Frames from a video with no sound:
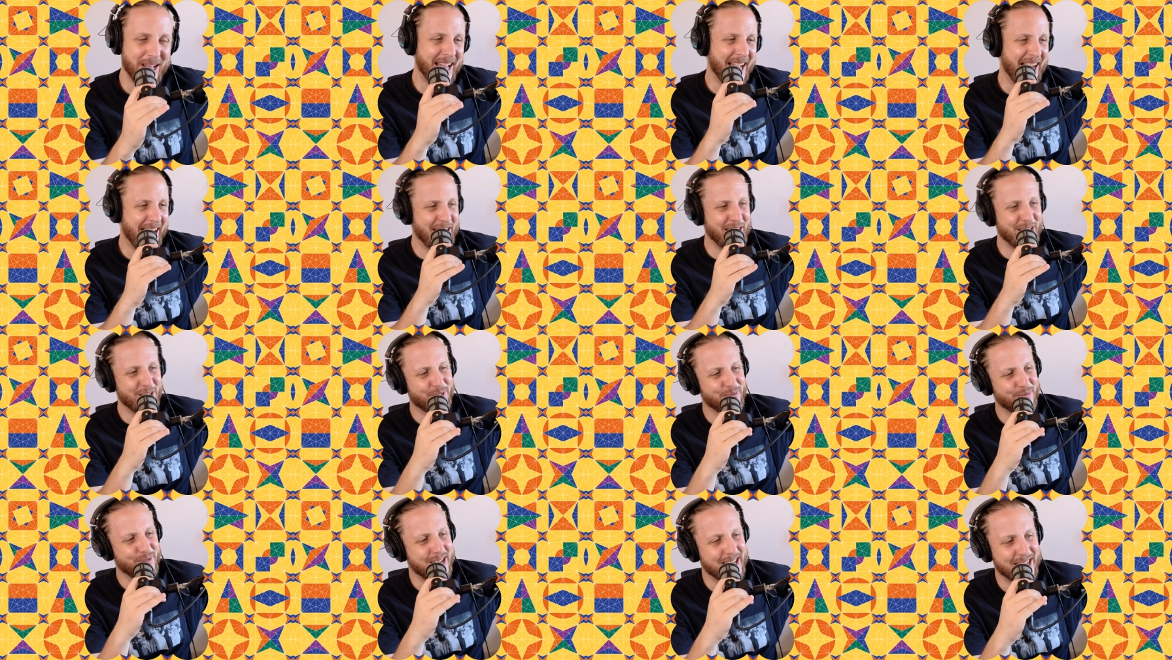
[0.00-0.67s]
Allez,
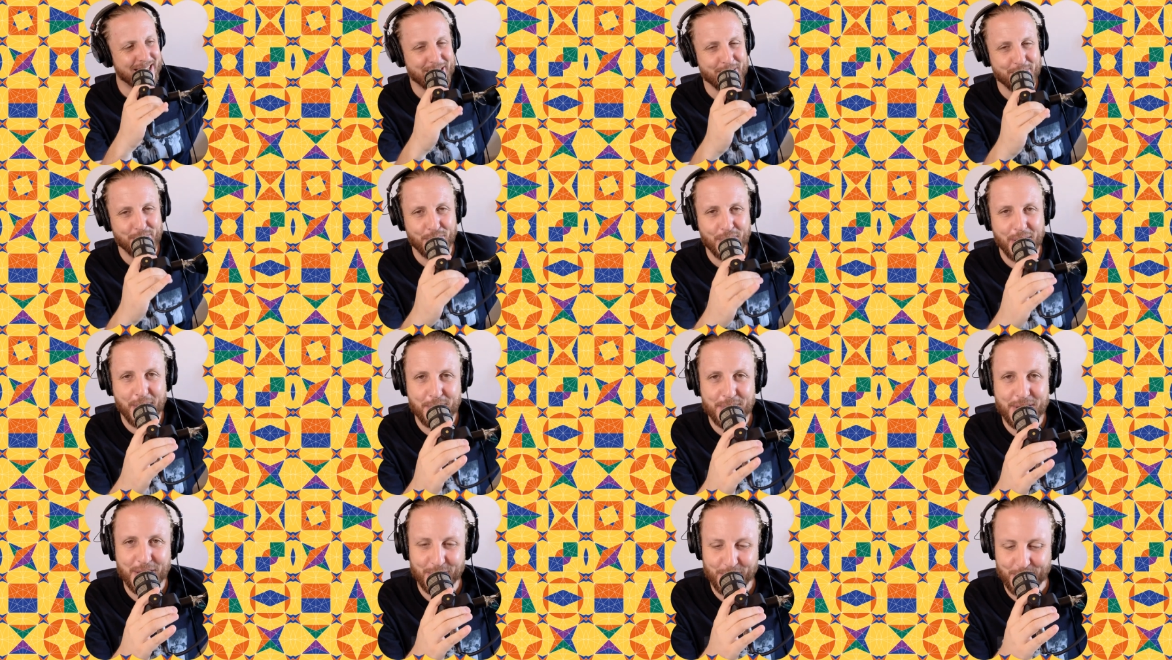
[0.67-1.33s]
je vous laisse et puis
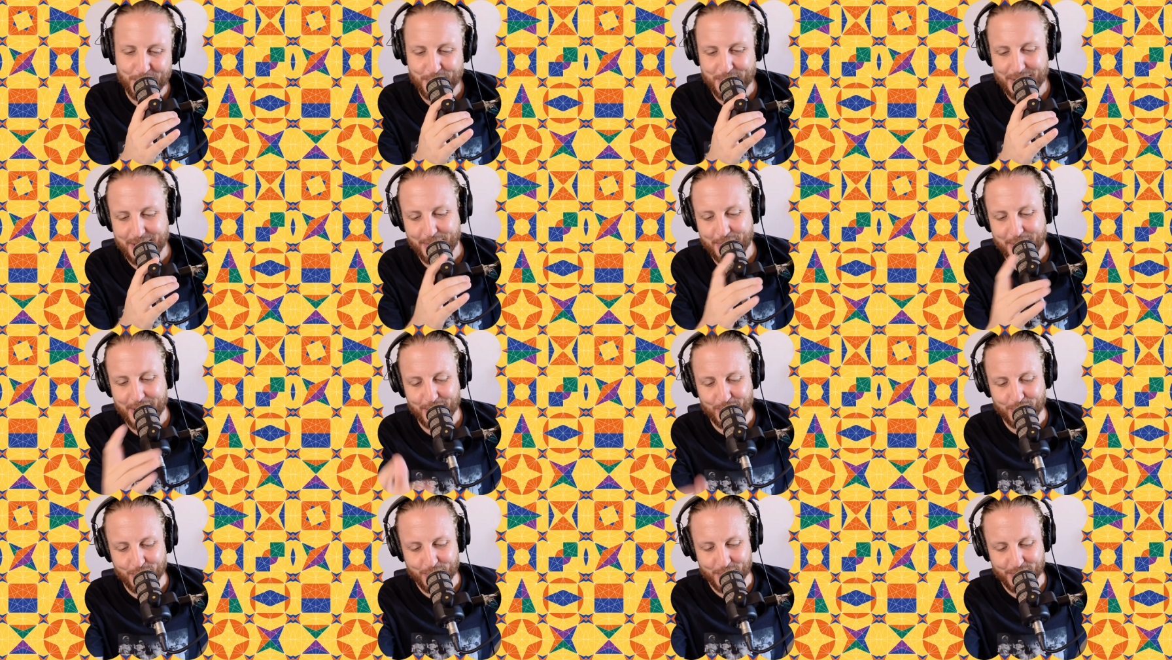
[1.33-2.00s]
à bientôt. Pslama
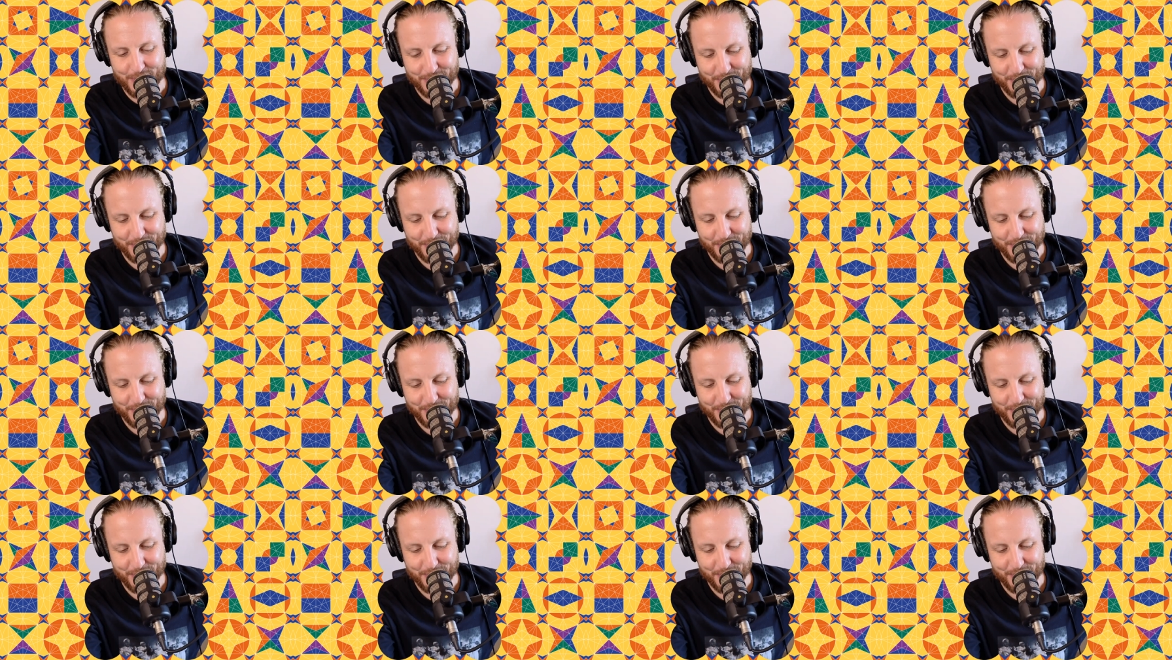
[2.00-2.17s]
à tous.